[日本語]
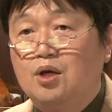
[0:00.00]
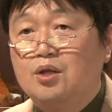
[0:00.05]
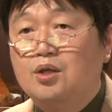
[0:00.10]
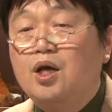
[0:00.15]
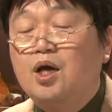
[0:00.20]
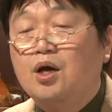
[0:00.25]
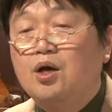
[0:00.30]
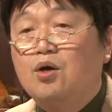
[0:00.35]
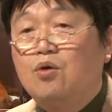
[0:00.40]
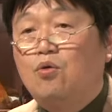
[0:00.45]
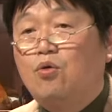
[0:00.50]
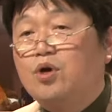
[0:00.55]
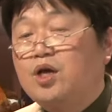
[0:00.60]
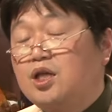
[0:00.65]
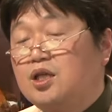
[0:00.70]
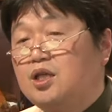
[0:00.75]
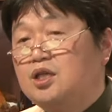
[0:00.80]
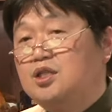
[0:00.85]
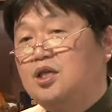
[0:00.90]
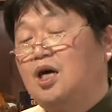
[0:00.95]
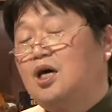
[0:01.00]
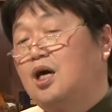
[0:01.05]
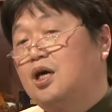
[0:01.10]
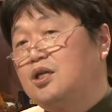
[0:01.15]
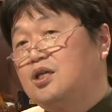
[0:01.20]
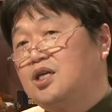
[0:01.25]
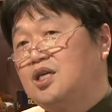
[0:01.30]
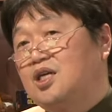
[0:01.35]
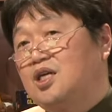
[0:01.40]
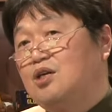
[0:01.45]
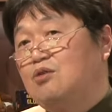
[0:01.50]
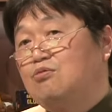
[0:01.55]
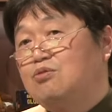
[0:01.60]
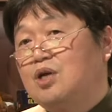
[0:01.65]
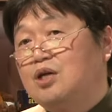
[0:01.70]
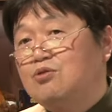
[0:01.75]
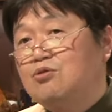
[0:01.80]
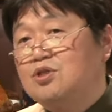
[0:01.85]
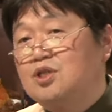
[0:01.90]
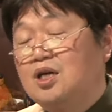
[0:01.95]
でこれって社会的
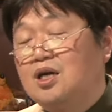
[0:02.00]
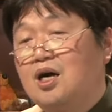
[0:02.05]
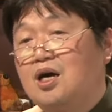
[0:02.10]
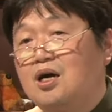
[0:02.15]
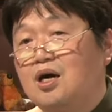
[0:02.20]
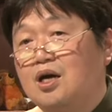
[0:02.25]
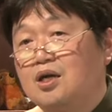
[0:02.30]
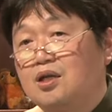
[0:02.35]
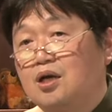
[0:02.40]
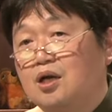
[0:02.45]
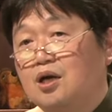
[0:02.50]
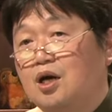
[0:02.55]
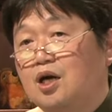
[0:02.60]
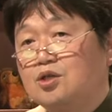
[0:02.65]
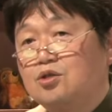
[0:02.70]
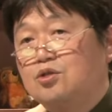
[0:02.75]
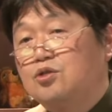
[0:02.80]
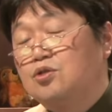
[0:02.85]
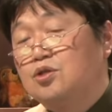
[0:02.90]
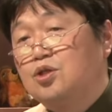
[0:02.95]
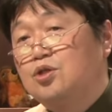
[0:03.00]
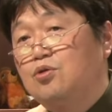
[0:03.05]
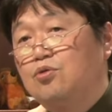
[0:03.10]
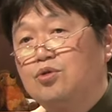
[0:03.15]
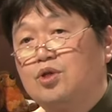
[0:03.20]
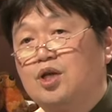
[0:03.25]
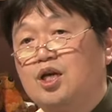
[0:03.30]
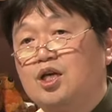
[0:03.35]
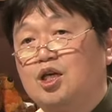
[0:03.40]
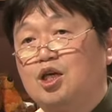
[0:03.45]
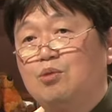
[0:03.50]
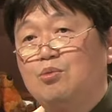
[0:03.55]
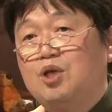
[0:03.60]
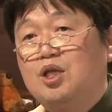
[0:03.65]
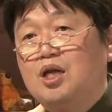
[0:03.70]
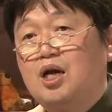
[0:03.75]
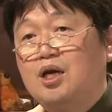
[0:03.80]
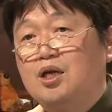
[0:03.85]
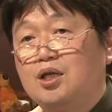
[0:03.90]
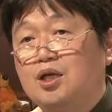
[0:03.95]
インフラとして考えたらガス水道電気み
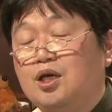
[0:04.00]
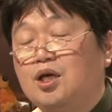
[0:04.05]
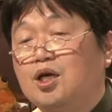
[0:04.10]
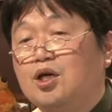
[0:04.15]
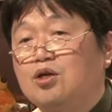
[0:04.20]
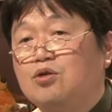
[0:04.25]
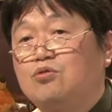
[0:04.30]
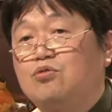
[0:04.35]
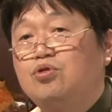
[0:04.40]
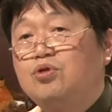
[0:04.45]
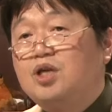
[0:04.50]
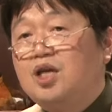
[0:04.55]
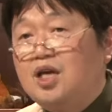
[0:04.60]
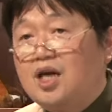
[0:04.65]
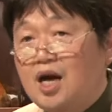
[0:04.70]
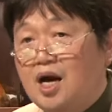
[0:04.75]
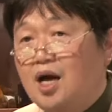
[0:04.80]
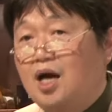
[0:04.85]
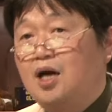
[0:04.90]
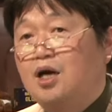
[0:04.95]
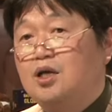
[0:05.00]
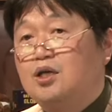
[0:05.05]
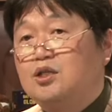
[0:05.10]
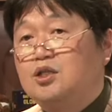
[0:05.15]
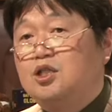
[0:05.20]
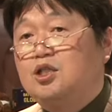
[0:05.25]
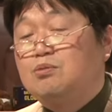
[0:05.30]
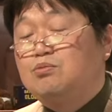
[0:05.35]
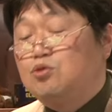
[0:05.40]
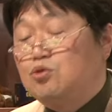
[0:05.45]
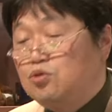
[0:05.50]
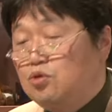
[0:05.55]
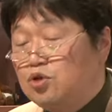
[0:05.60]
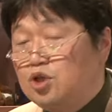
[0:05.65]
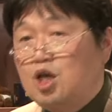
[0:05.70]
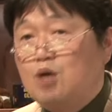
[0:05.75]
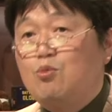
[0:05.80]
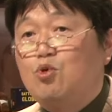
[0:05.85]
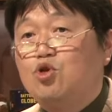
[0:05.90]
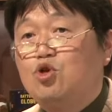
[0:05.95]
たいに国が自分の
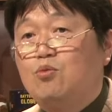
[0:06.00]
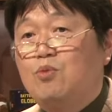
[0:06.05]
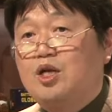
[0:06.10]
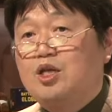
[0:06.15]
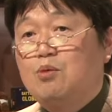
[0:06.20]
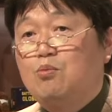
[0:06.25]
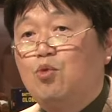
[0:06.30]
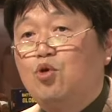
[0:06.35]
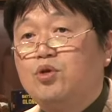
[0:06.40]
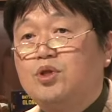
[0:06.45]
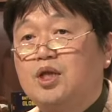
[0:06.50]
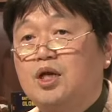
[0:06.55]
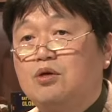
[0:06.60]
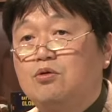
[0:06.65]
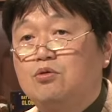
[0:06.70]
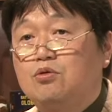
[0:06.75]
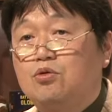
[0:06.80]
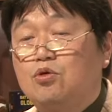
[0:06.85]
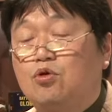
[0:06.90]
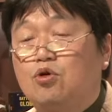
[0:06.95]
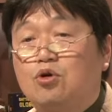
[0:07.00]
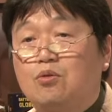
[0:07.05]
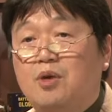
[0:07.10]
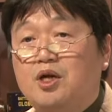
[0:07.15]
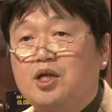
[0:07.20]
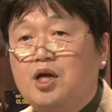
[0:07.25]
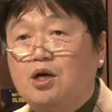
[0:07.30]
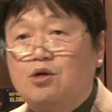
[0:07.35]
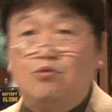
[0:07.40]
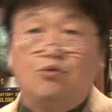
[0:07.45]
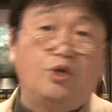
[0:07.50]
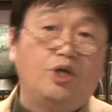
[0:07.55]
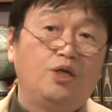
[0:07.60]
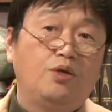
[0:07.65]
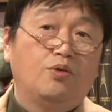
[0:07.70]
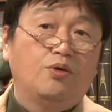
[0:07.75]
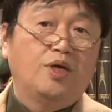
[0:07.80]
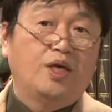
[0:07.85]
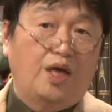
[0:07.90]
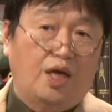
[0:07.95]
手元まで持ってくるところまでは国
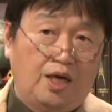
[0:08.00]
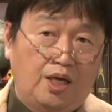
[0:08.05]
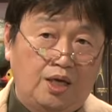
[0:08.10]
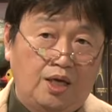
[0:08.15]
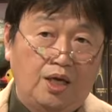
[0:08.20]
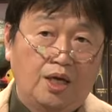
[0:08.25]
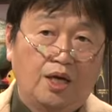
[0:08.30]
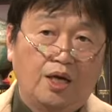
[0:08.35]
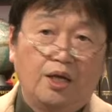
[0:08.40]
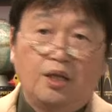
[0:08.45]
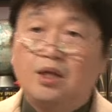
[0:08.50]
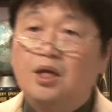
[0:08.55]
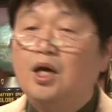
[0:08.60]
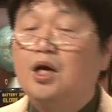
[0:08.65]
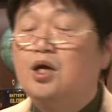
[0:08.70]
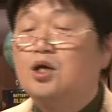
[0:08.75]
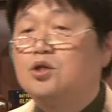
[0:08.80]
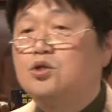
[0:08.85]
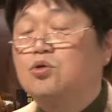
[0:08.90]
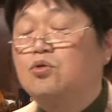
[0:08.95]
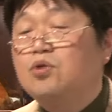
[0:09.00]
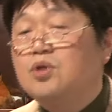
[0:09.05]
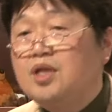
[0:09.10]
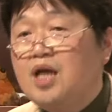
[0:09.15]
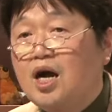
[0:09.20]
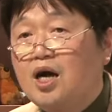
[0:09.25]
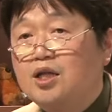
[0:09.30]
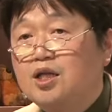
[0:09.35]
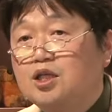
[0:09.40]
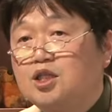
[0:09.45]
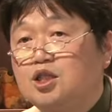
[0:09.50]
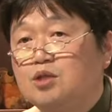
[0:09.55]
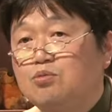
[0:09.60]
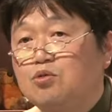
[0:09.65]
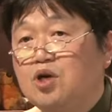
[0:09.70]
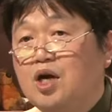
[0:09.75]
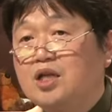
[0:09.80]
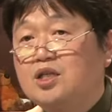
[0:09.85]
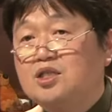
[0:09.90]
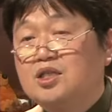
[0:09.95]
の経費でその中で自
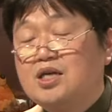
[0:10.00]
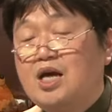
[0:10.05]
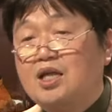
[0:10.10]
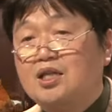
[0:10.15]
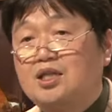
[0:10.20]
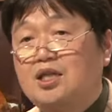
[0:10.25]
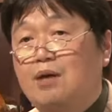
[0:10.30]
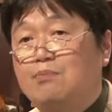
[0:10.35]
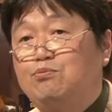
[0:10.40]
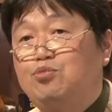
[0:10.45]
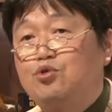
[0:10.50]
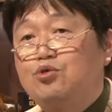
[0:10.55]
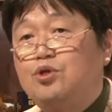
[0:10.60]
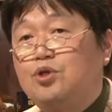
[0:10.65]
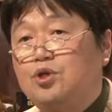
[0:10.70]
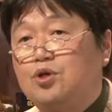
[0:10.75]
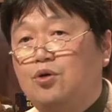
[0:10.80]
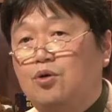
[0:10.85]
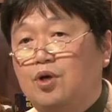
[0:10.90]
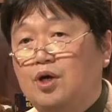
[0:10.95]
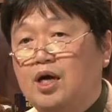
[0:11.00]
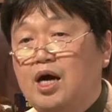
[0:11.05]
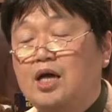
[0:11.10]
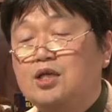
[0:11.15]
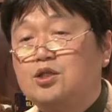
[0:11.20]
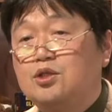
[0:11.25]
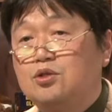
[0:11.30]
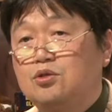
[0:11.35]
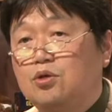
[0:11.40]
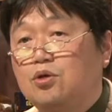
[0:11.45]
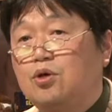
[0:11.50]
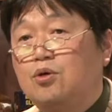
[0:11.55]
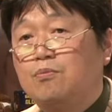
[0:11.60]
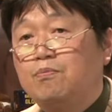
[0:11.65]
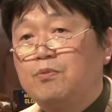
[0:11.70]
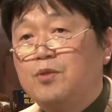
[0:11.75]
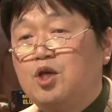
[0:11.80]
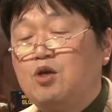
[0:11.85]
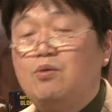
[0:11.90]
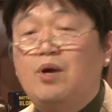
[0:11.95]
分が使った分量ガスの
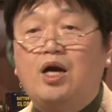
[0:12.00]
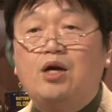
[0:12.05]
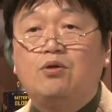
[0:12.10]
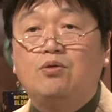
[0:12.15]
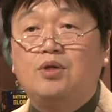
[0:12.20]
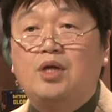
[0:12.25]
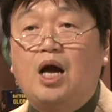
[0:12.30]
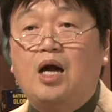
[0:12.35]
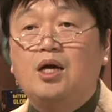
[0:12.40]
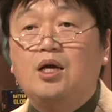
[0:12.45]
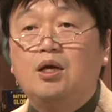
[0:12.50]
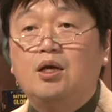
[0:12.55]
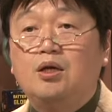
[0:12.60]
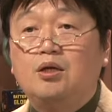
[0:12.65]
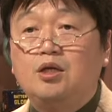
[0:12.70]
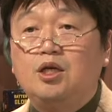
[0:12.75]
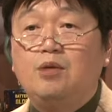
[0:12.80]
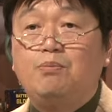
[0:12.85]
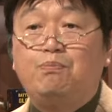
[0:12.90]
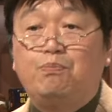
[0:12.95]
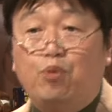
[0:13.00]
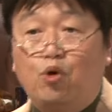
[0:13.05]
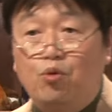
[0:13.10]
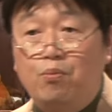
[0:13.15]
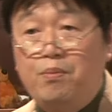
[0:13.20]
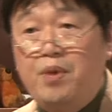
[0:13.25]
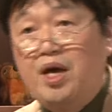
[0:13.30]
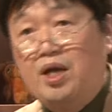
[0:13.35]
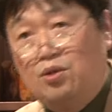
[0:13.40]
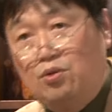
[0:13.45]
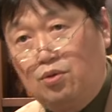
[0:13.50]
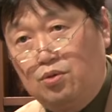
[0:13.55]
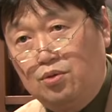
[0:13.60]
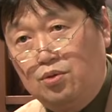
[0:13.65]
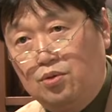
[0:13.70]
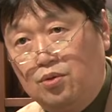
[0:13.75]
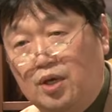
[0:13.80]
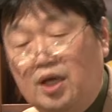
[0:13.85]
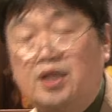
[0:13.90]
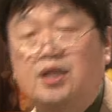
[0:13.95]
いわゆる何立方メートル
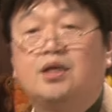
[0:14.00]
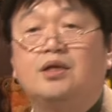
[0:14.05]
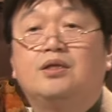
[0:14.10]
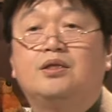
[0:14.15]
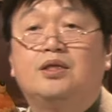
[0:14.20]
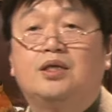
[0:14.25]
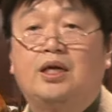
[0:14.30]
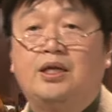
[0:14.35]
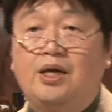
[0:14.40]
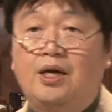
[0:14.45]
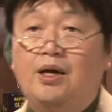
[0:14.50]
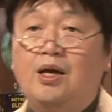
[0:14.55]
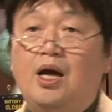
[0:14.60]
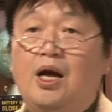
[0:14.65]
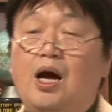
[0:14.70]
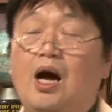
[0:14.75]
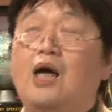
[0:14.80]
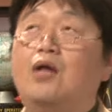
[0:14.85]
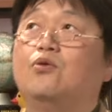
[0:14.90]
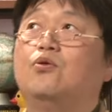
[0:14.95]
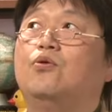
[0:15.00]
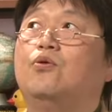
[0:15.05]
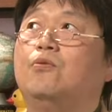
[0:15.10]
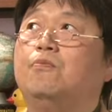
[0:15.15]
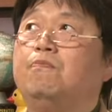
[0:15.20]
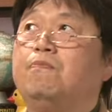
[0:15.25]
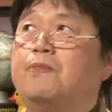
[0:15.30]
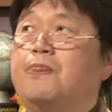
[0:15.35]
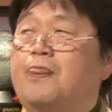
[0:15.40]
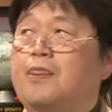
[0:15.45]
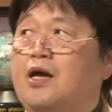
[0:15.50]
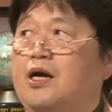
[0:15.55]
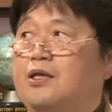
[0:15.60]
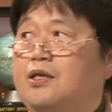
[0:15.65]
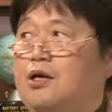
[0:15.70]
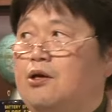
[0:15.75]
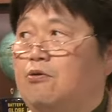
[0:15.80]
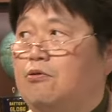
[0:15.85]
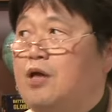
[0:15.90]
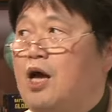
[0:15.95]
とかだねあとなん
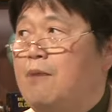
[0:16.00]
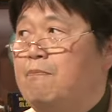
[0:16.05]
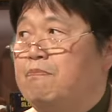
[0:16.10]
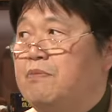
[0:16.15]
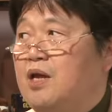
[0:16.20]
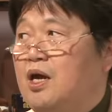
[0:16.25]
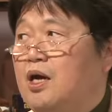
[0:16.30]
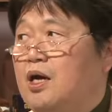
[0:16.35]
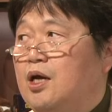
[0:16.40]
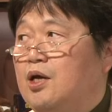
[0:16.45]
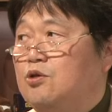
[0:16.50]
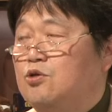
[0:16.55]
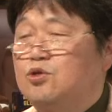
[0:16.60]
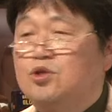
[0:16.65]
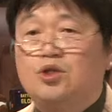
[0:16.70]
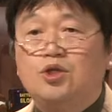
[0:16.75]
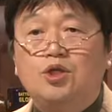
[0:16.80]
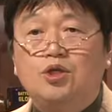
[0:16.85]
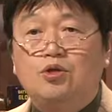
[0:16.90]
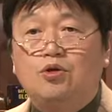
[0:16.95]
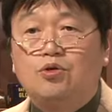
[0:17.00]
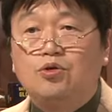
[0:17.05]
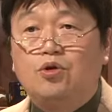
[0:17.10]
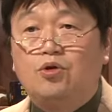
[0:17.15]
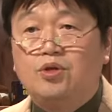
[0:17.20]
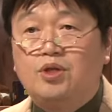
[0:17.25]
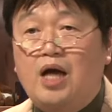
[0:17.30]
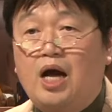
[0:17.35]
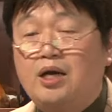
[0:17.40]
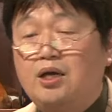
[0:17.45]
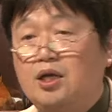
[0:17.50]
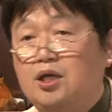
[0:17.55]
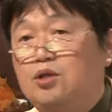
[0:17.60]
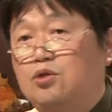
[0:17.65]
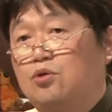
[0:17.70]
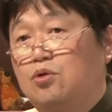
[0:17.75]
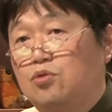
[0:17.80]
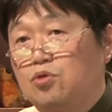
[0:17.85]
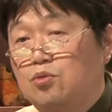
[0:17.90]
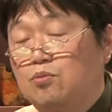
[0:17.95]
だろうな、えー、と水道の何
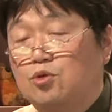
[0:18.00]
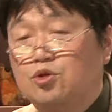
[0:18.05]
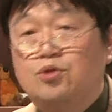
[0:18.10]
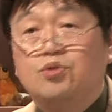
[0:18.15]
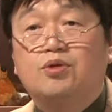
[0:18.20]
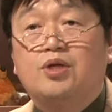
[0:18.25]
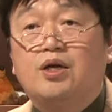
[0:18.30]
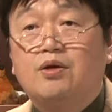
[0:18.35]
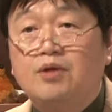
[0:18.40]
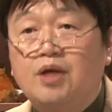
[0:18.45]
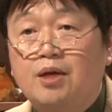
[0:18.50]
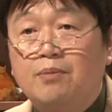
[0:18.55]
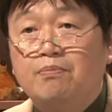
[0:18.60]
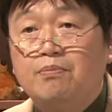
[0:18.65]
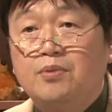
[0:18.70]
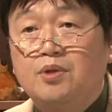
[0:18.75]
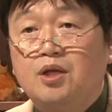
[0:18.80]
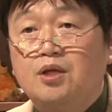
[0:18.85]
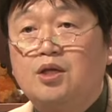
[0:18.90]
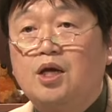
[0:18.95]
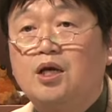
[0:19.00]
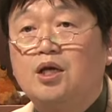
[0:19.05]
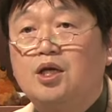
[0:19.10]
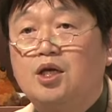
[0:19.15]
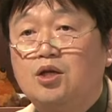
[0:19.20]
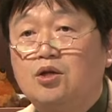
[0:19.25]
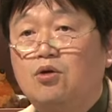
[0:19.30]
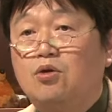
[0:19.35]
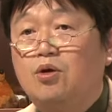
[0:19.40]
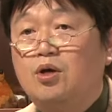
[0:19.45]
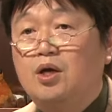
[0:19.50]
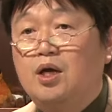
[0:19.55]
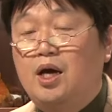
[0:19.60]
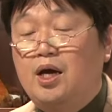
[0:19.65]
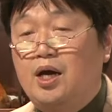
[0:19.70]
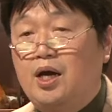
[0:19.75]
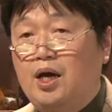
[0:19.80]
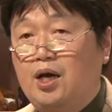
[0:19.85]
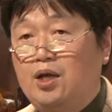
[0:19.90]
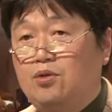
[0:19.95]
リットルもそうだよね。電気の、
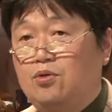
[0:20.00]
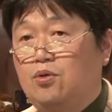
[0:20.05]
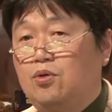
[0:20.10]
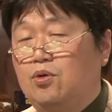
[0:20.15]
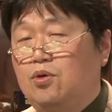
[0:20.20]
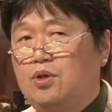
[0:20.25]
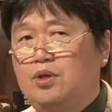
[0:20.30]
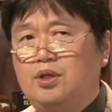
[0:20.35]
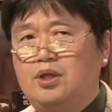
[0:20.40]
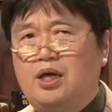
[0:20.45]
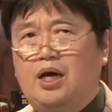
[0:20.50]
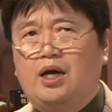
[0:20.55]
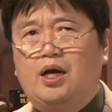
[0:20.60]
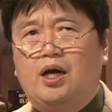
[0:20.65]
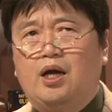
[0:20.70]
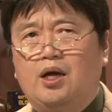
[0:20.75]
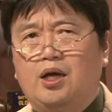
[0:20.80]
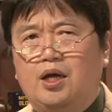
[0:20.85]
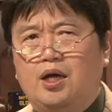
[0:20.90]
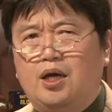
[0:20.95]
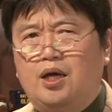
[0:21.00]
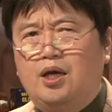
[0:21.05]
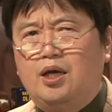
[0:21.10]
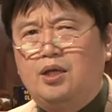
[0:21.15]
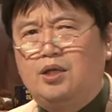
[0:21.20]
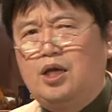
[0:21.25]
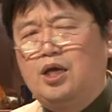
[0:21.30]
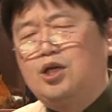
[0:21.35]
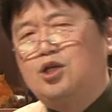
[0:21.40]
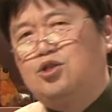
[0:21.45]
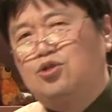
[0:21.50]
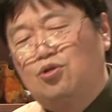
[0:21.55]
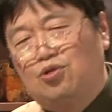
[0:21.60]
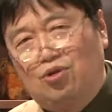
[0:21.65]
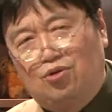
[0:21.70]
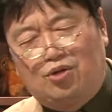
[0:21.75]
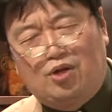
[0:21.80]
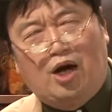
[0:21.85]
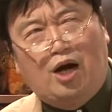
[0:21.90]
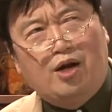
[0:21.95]
えーと、なんか、えー、電気使用
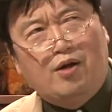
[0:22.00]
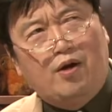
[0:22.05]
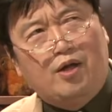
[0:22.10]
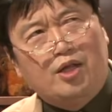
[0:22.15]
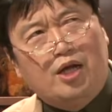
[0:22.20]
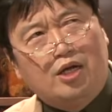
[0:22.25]
量とかあれは